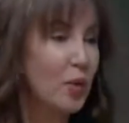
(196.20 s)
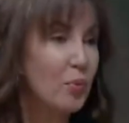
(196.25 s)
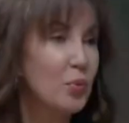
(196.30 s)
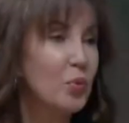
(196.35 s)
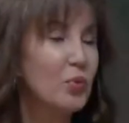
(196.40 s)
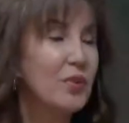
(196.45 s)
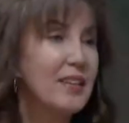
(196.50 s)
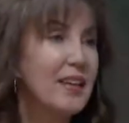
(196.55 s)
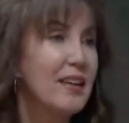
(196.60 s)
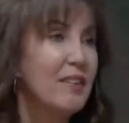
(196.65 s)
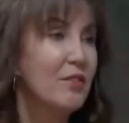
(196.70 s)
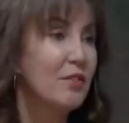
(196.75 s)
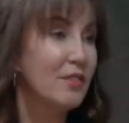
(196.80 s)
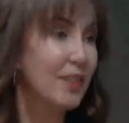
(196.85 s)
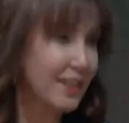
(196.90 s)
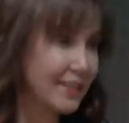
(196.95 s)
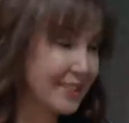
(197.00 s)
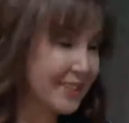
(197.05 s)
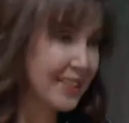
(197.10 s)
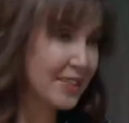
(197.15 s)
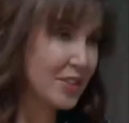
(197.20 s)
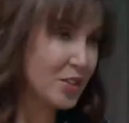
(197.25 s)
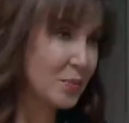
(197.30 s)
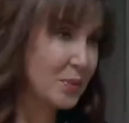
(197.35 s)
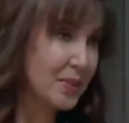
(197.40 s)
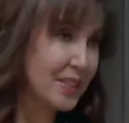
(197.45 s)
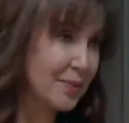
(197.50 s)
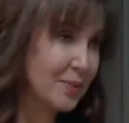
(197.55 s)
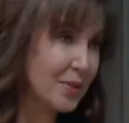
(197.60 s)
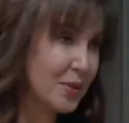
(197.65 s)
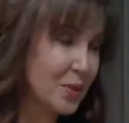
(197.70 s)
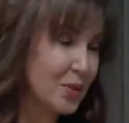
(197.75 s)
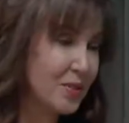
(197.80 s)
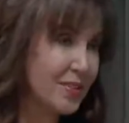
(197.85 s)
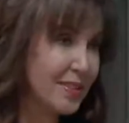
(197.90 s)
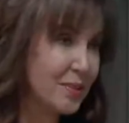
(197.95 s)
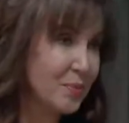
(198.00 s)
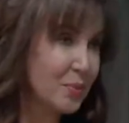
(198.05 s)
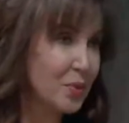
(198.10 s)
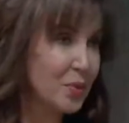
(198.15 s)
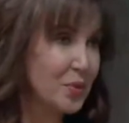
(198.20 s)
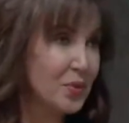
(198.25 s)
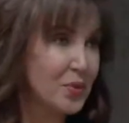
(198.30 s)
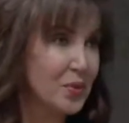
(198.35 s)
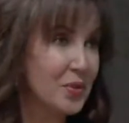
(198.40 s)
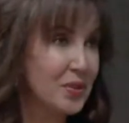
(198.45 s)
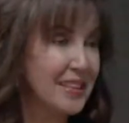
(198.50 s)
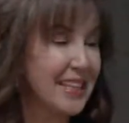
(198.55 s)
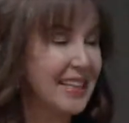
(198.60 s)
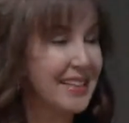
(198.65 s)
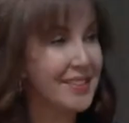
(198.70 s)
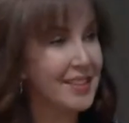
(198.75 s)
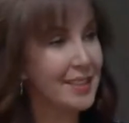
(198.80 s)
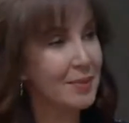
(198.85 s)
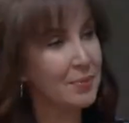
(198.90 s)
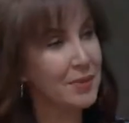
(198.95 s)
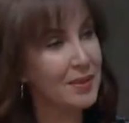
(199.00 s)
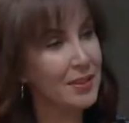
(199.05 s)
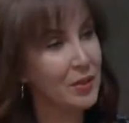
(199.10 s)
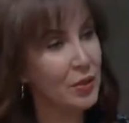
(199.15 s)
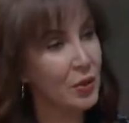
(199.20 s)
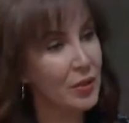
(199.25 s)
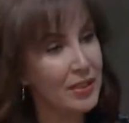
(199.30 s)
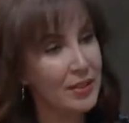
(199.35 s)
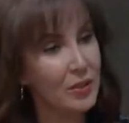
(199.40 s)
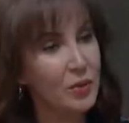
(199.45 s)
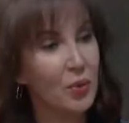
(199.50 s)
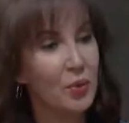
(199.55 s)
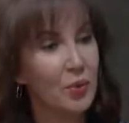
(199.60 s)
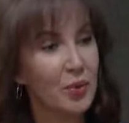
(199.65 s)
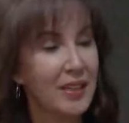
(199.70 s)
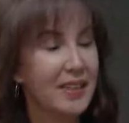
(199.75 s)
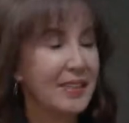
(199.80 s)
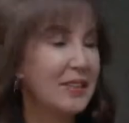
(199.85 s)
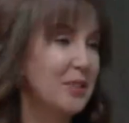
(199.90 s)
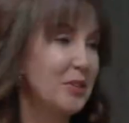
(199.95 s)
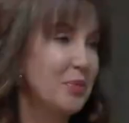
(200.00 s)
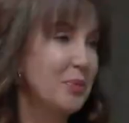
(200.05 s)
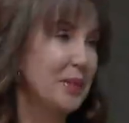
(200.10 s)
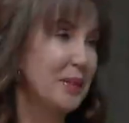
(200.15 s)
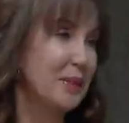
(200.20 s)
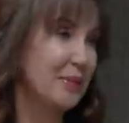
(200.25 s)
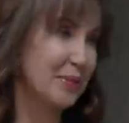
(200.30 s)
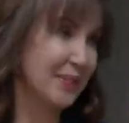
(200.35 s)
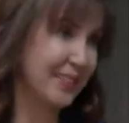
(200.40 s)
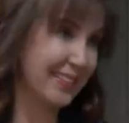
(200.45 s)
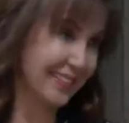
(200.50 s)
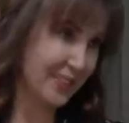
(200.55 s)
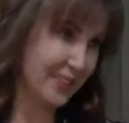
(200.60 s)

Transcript: Bundan vazgeçmeyi mi yoksa bunu değişik bir yöne doğru akıtmayı mı